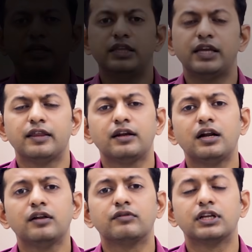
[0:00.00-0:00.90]
இது
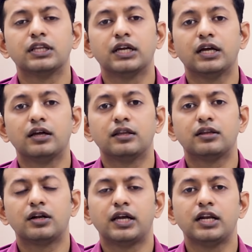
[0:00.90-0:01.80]
எதனால் வருதுங்க
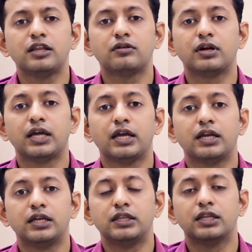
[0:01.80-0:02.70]
இப்போ நான் என்ன சொன்னேன்
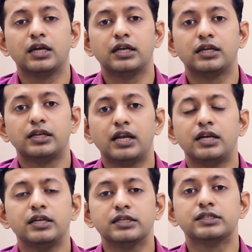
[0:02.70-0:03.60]
இந்த
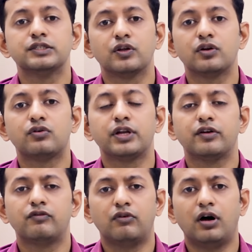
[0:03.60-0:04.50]
எல்இஎஸ்ன்னு e சொல்லக்கூடிய
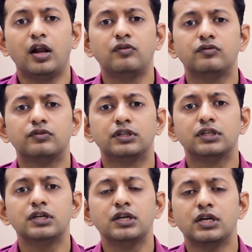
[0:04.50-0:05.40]
வால்வு
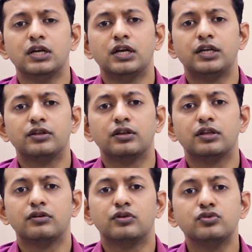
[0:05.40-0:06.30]
வந்து இது
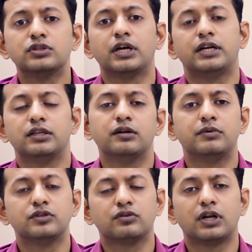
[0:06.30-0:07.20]
லூஸ் ஆகிடுது
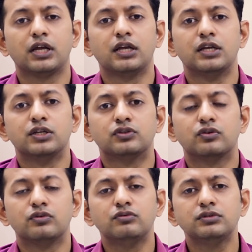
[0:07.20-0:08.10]
அப்படின்னு சொன்னேன் ஸோ
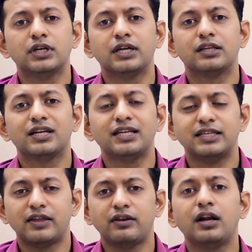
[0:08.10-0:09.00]
லூஸ் ஆகிடுதுன்னா
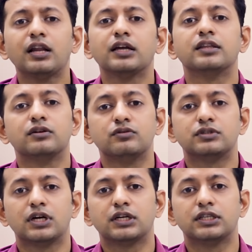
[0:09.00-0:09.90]
எதனாலங்க இது
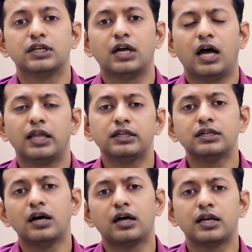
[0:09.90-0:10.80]
லூஸ் ஆகுது
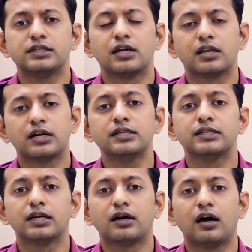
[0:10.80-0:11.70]
அதுக்கு ஆராய்ச்சியாளர்கள்
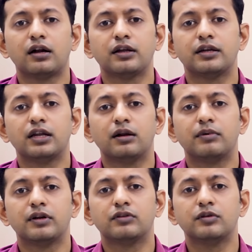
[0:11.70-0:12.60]
சில காரணம் என்ன
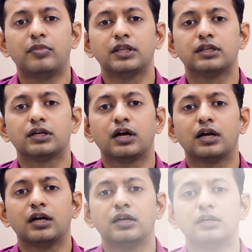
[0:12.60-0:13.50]
அப்படின்னு வந்து பார்த்துருக்காங்க